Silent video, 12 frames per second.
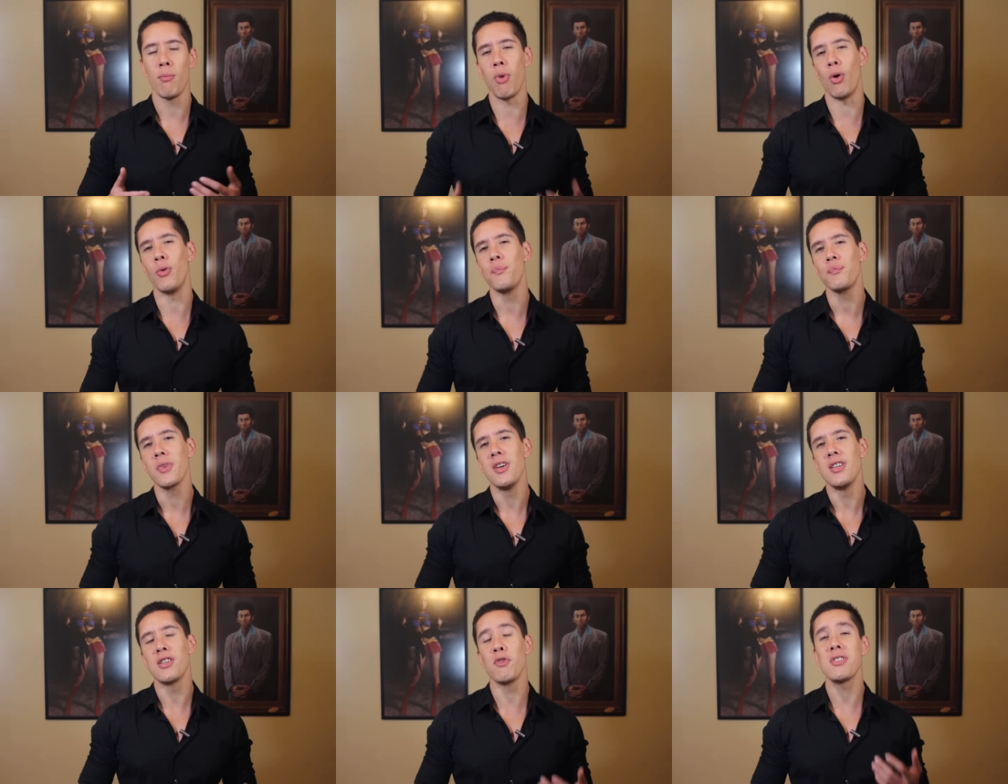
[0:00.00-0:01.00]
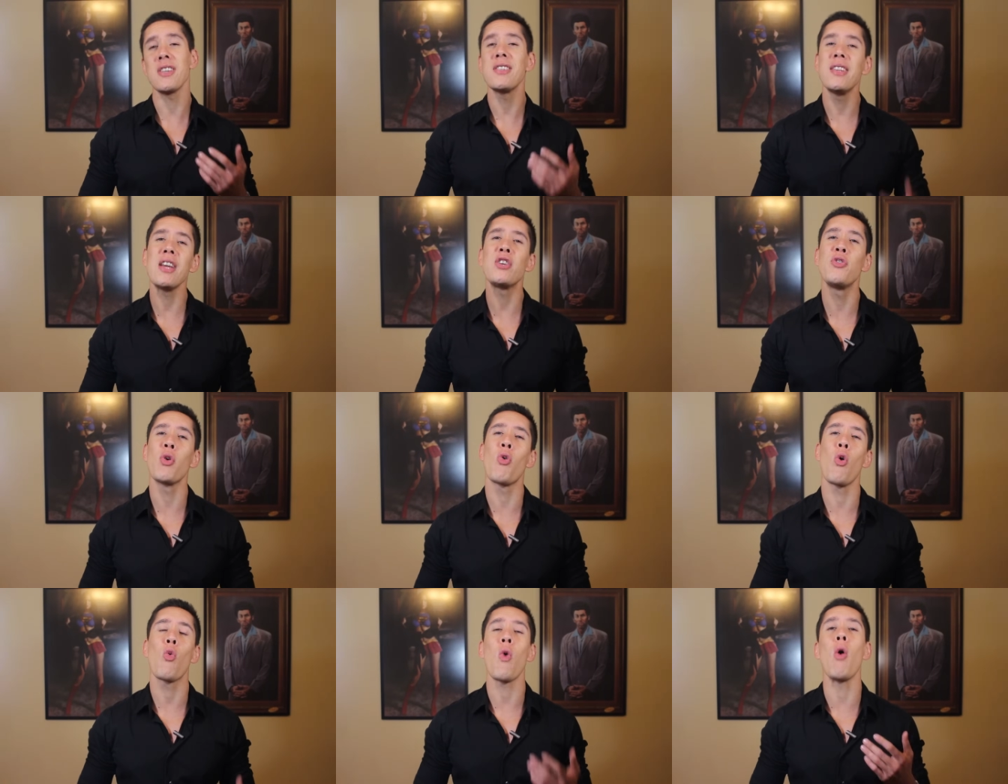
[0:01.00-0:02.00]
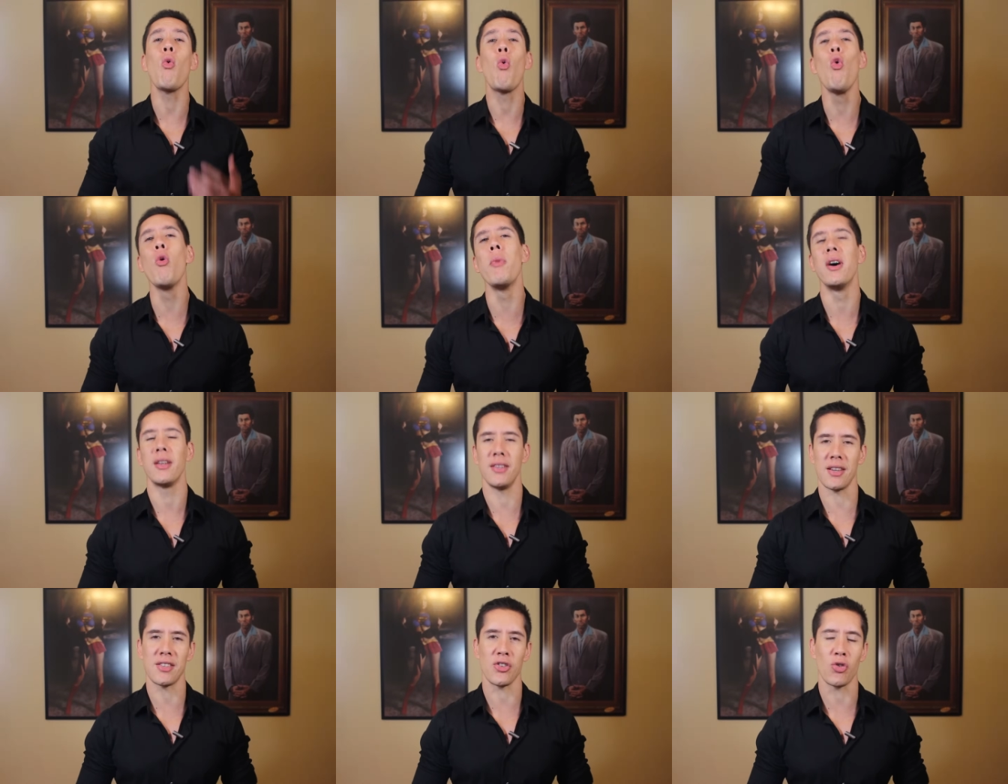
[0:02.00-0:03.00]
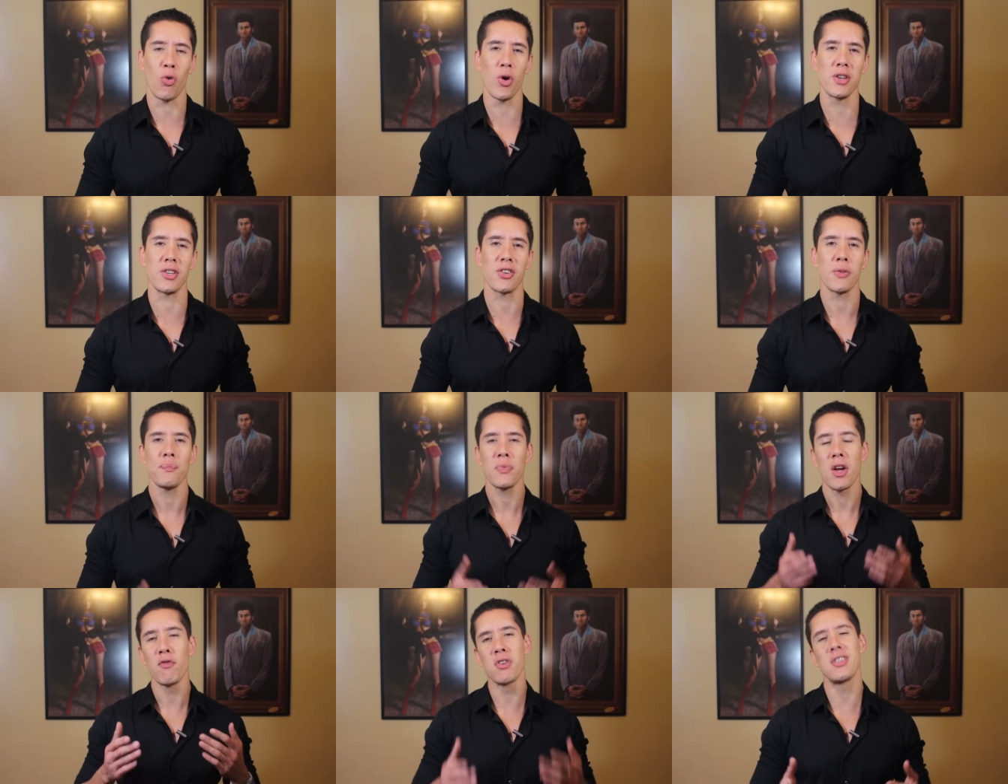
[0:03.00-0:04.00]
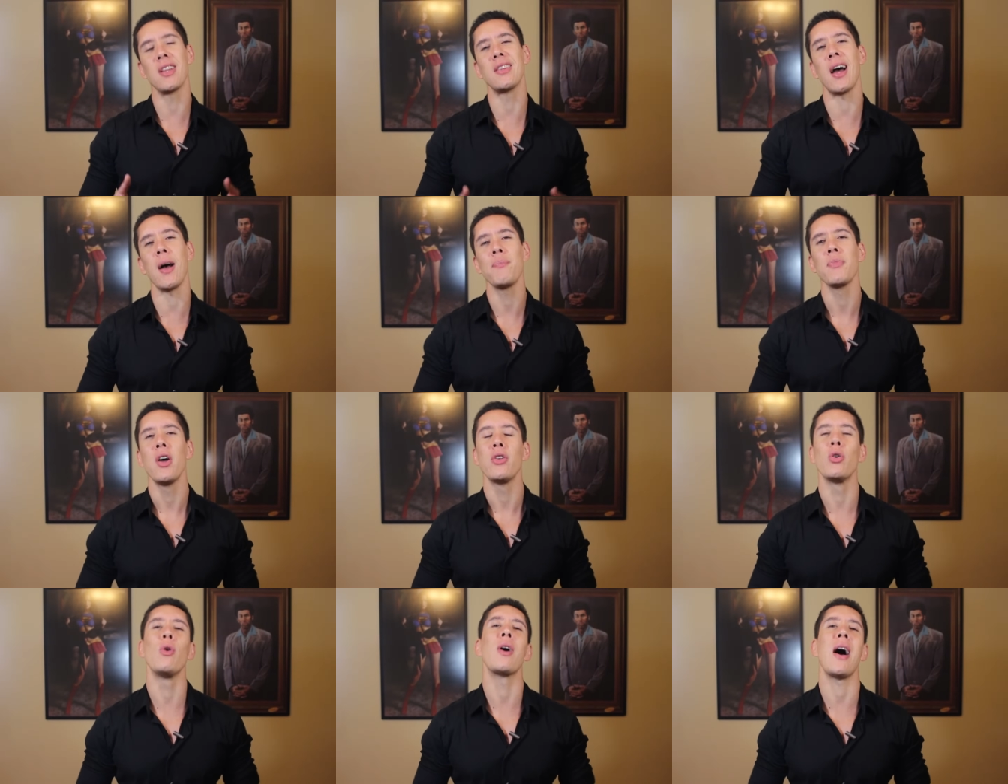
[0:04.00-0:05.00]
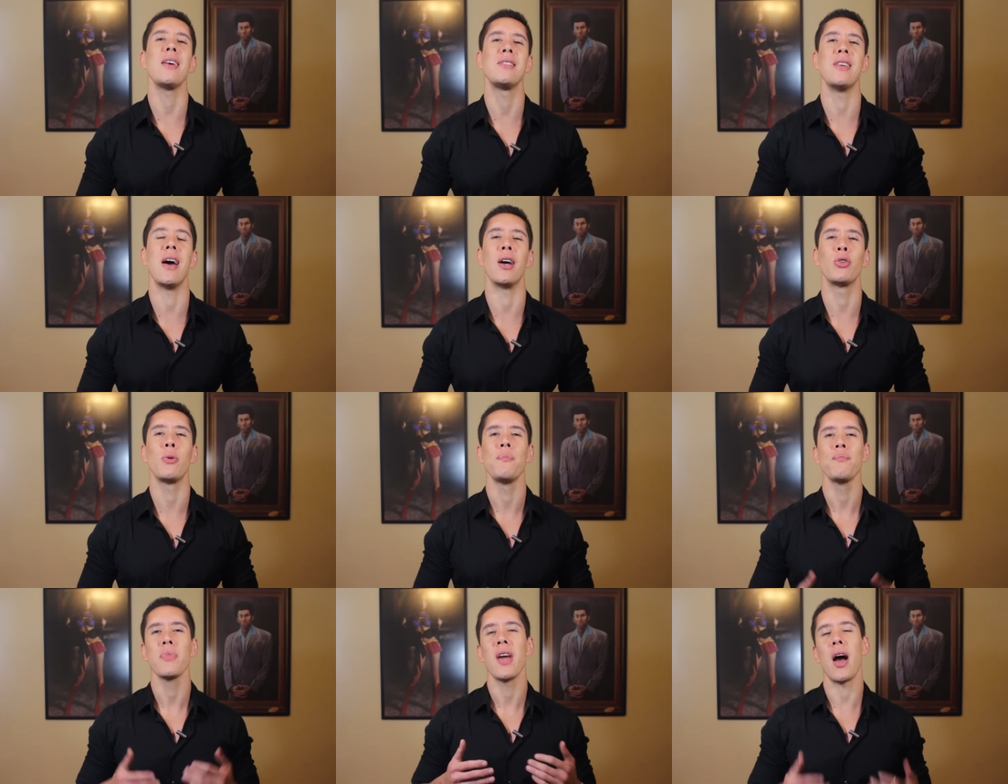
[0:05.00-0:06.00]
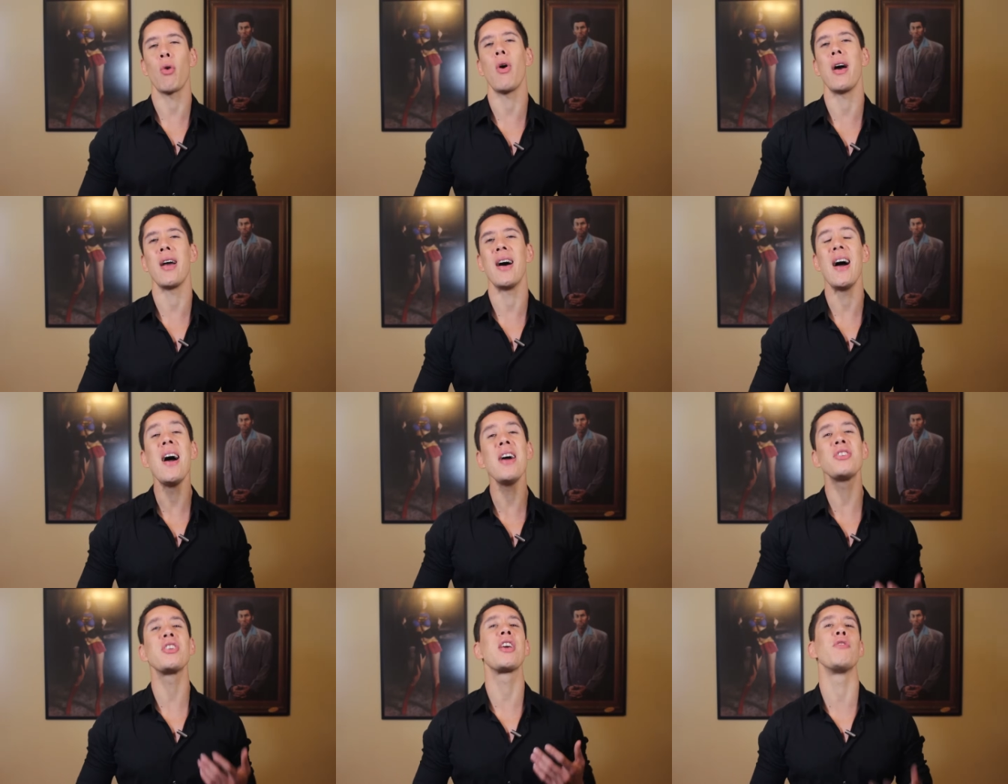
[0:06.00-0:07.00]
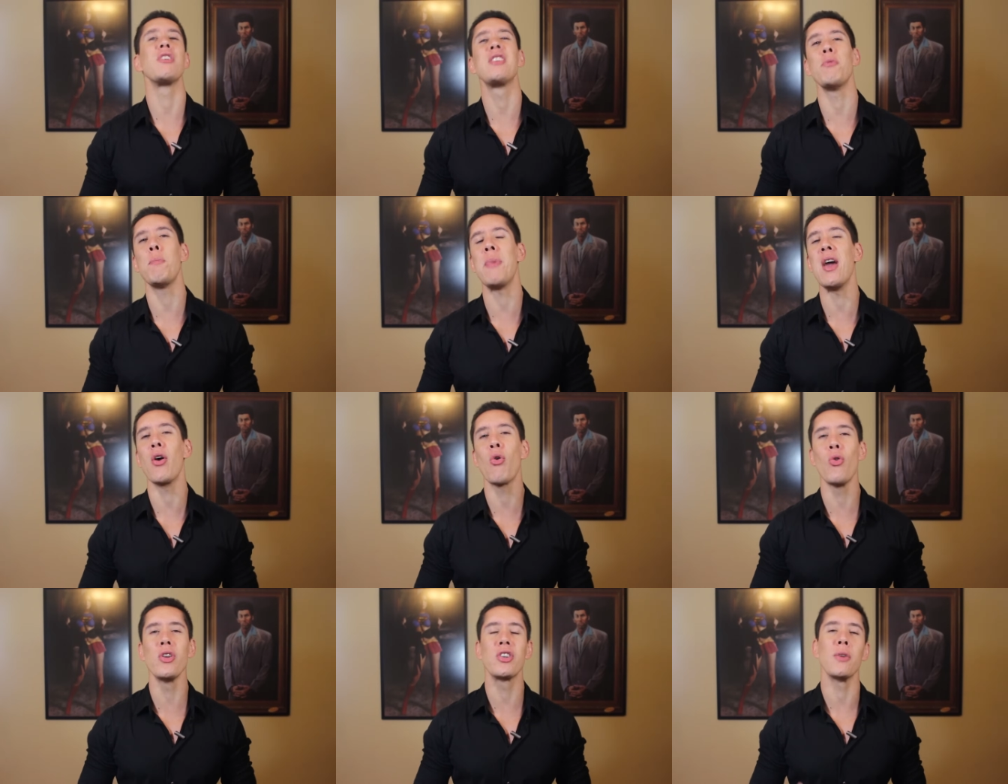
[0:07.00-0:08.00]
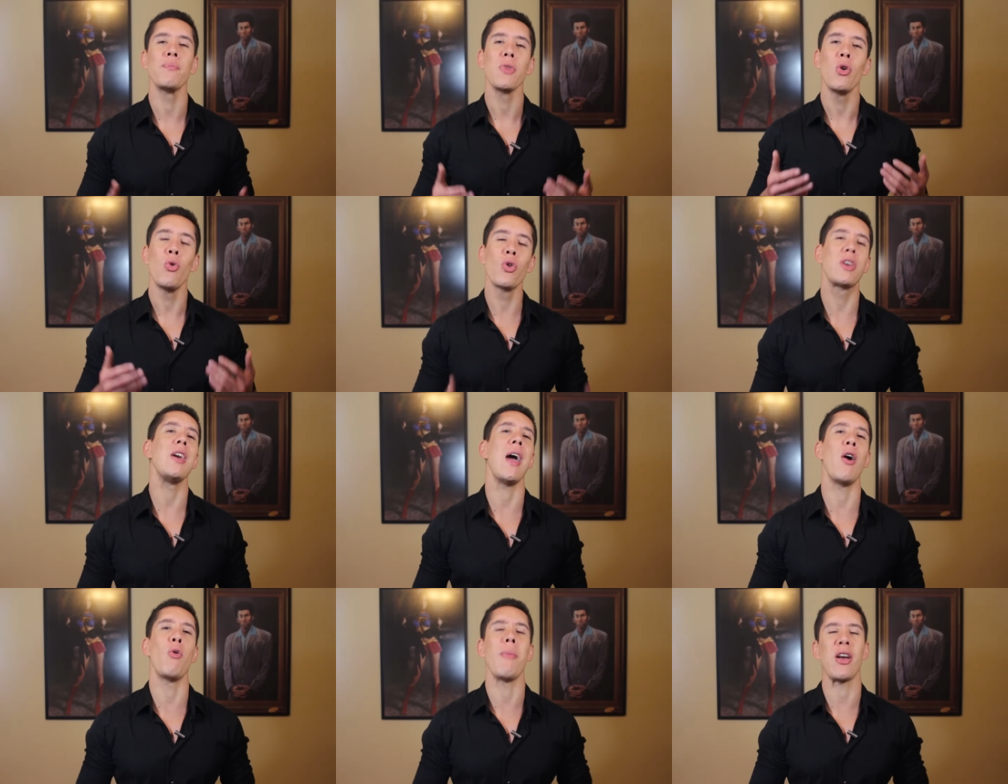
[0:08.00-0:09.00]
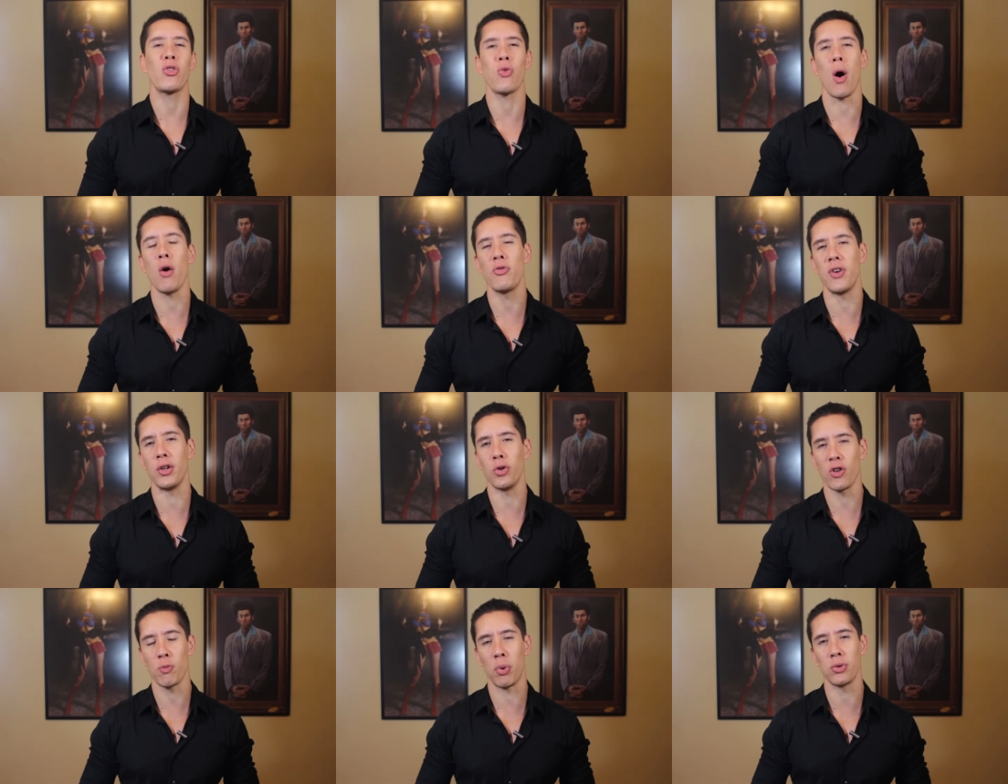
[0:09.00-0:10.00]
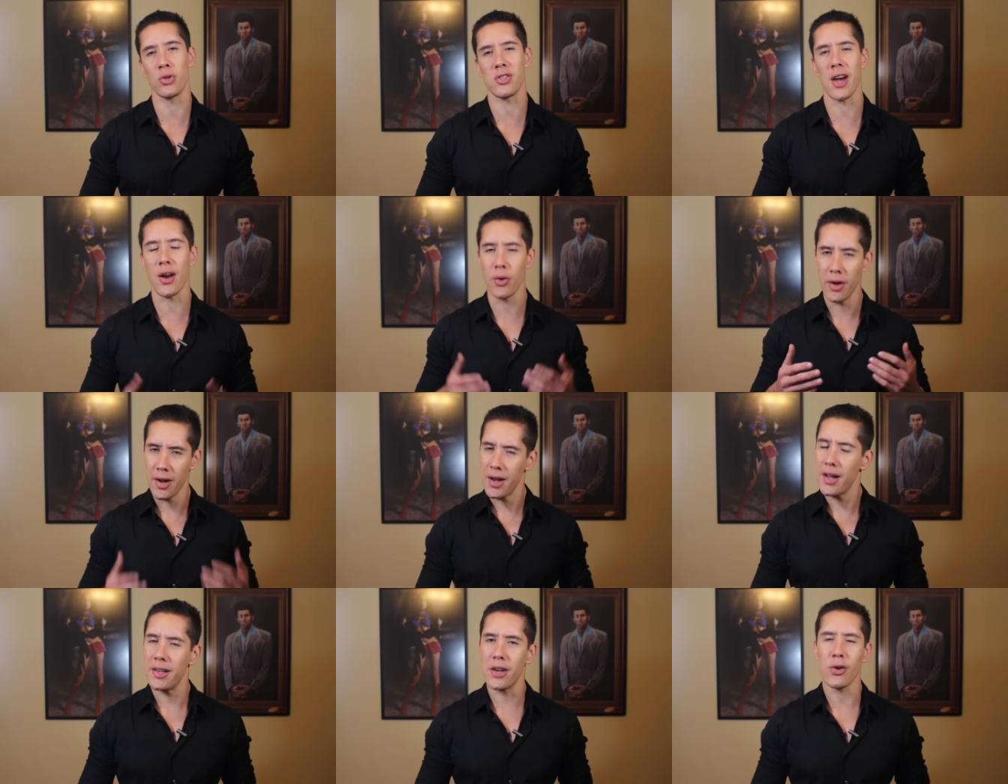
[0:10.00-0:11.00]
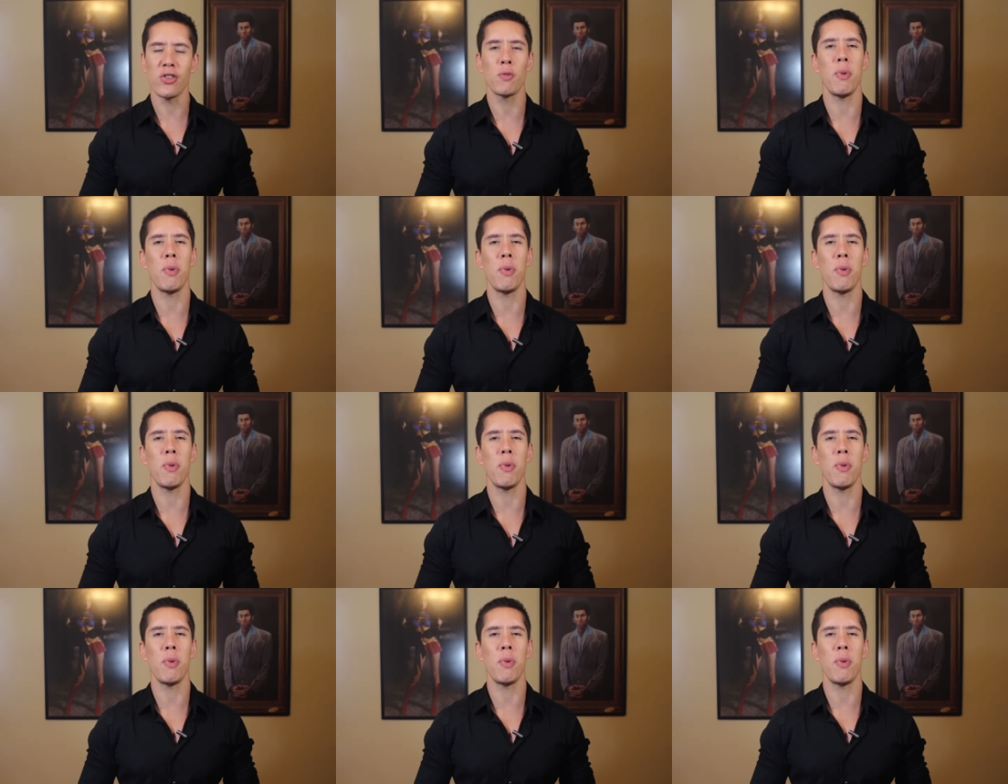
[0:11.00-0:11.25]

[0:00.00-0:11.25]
Bom, se você se identificou com alguma dessas coisas, você está no lugar certo. Agora, antes que você me pergunte o que é um macho alfa 2.0, deixa eu te